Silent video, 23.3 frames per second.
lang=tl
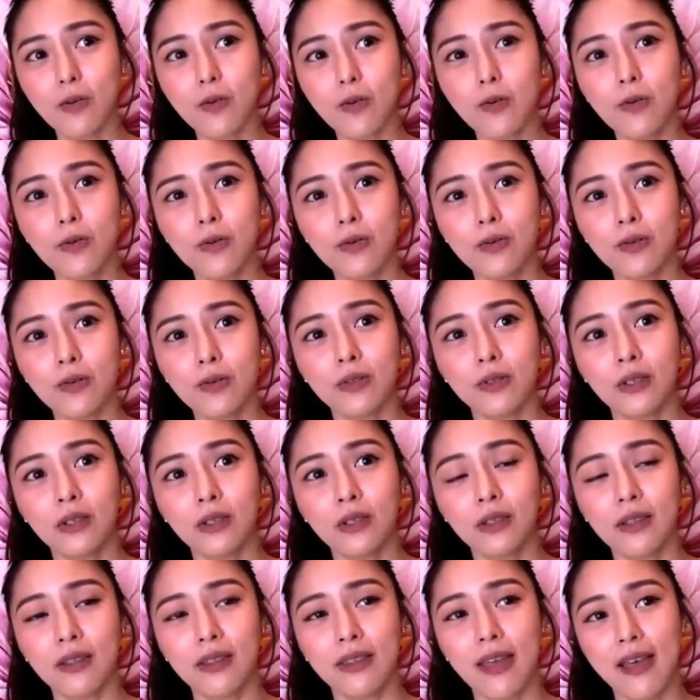kung
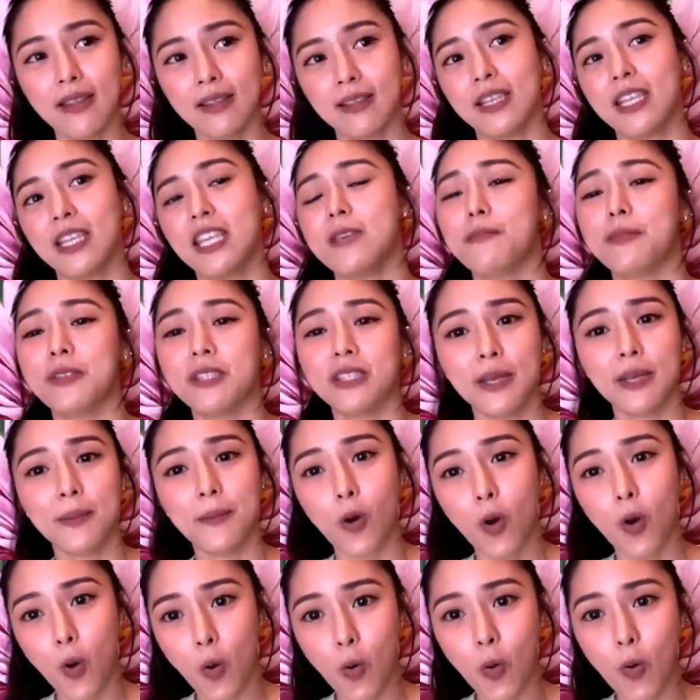that keeps
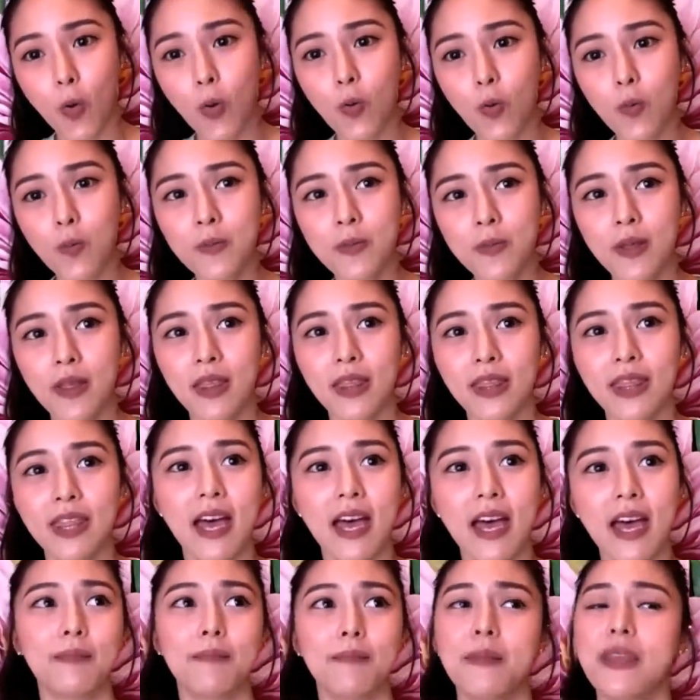them home,
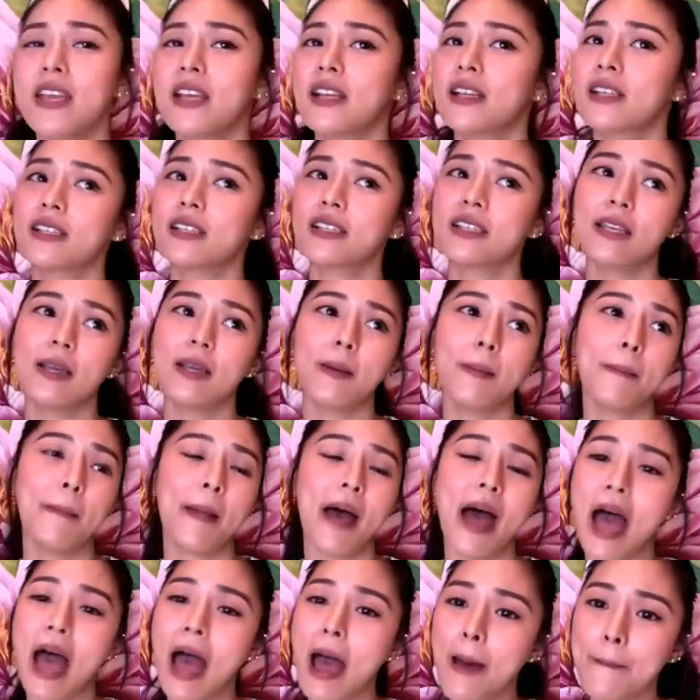that makes them
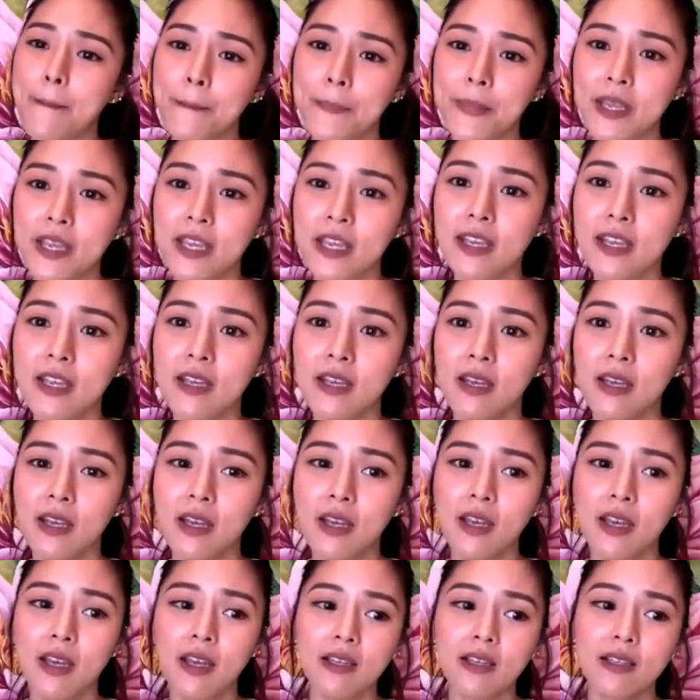happy.
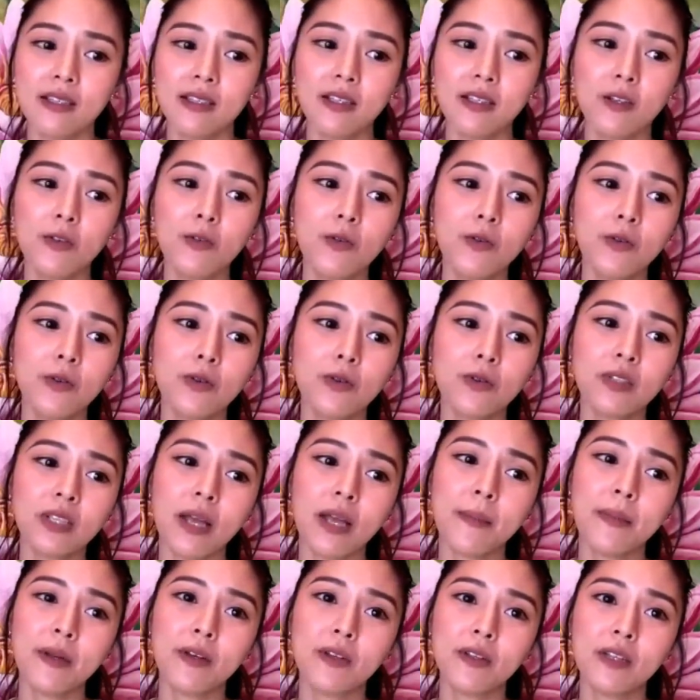Siguro,
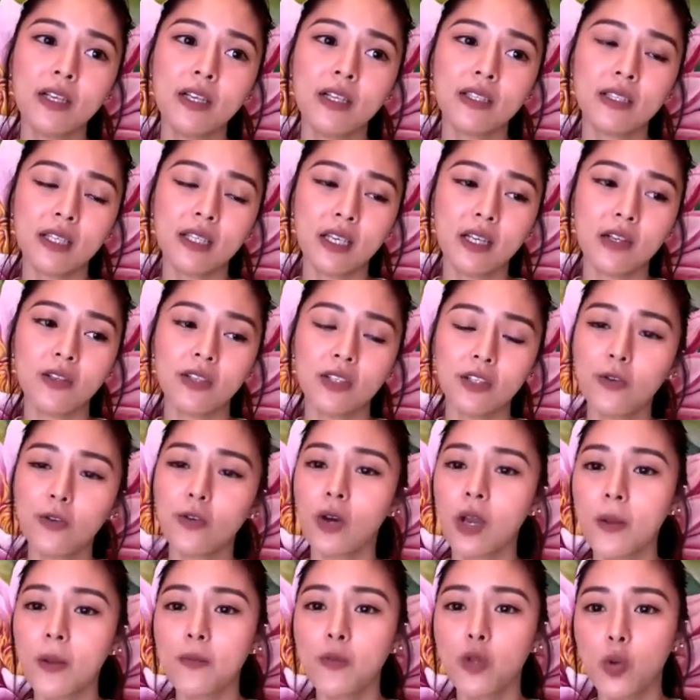sabi ko na lang sa ko,
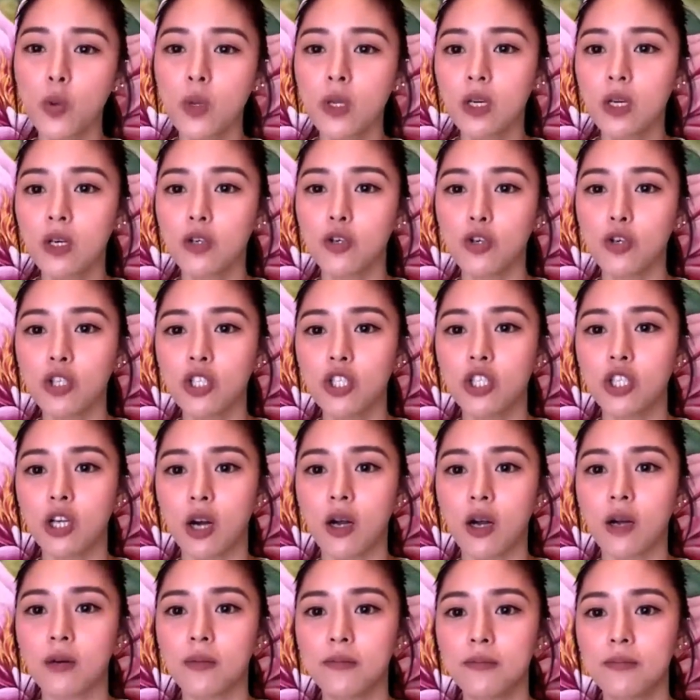siguro I'm doing a good
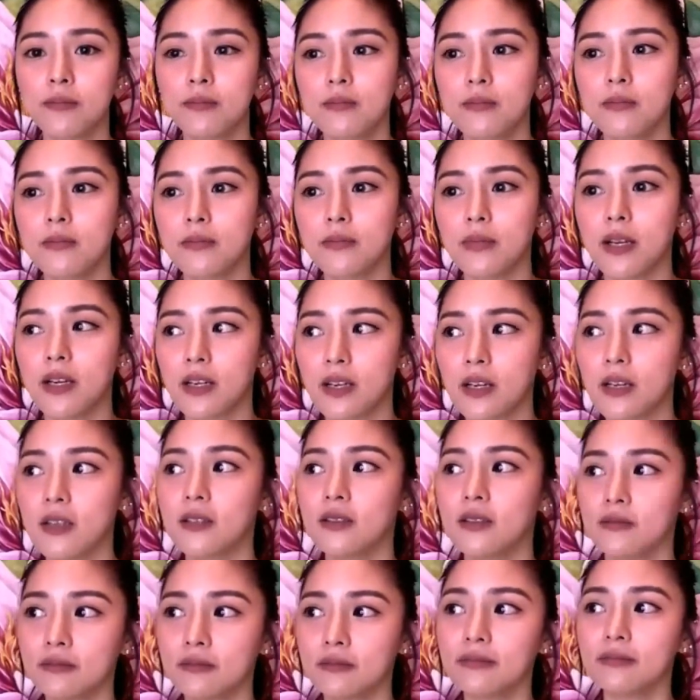job.
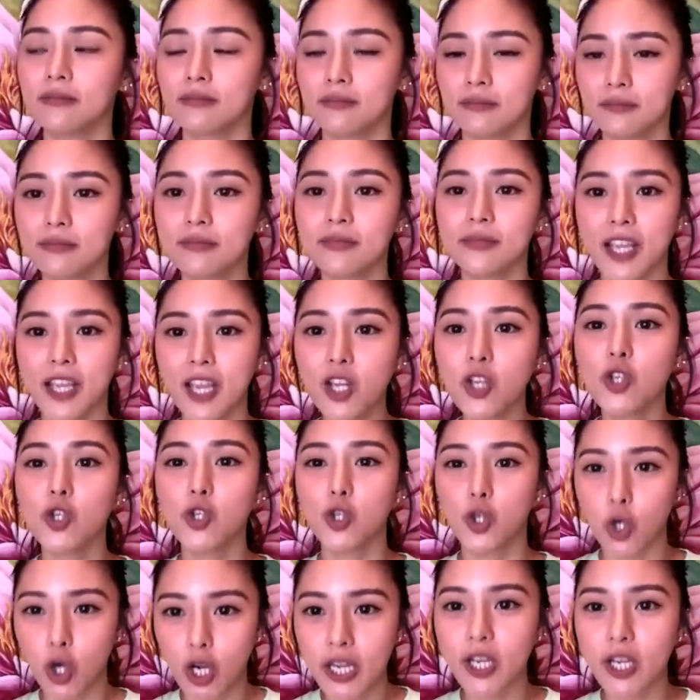Parang,
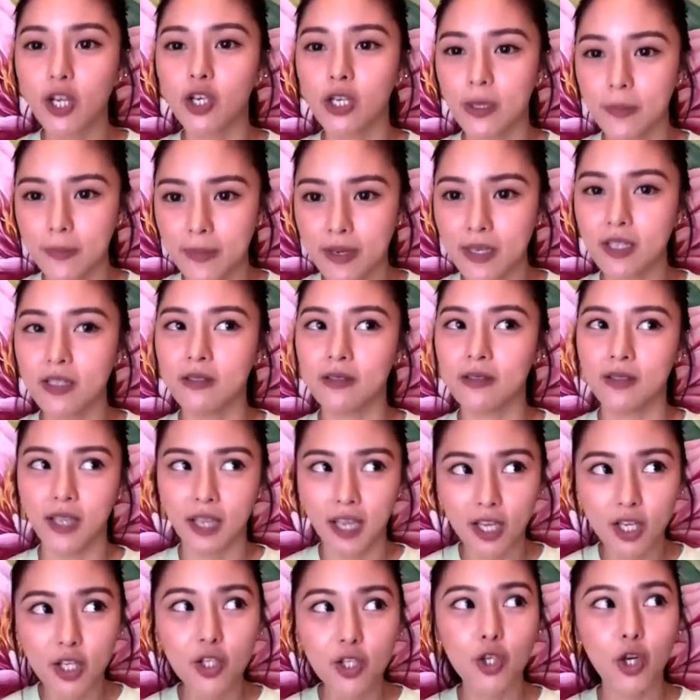na-enjoy ko naman,
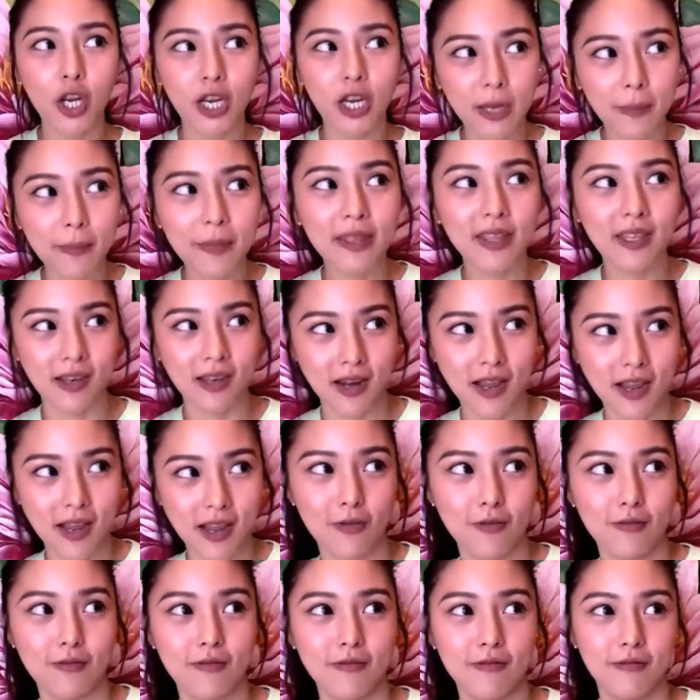na-enjoy naman nila
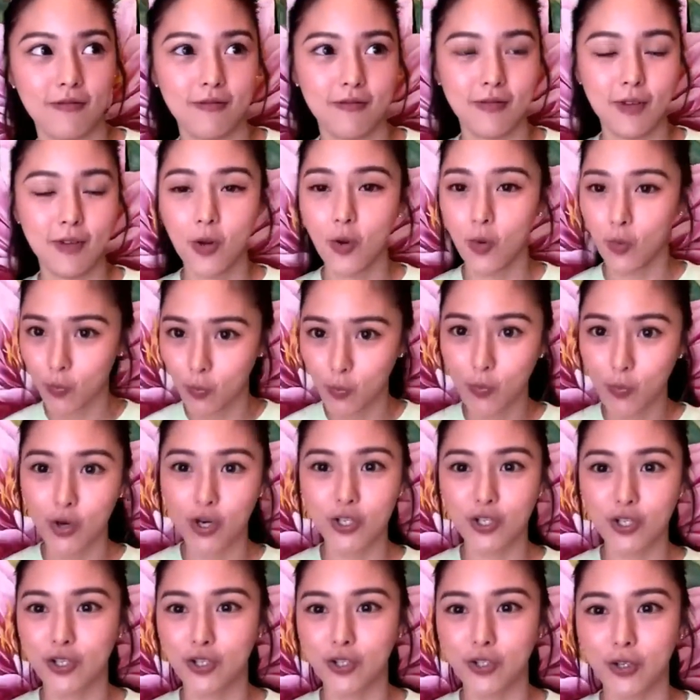yung
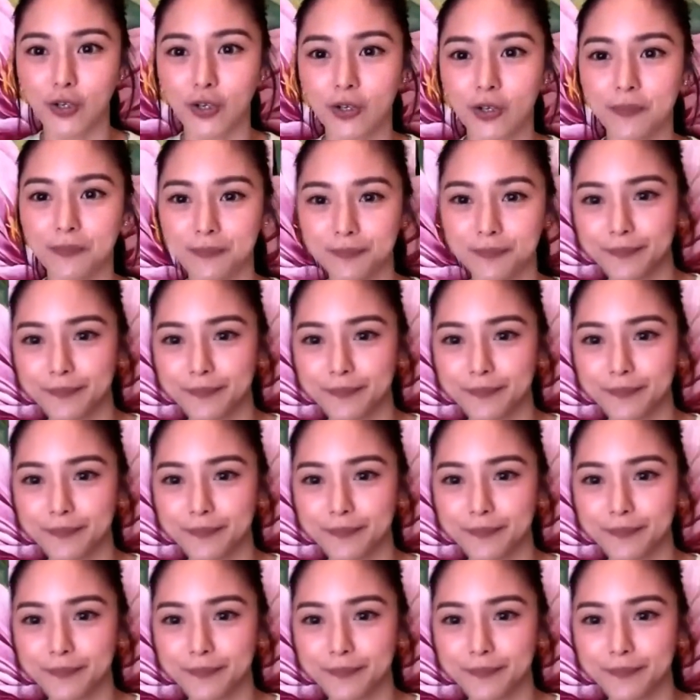words ko.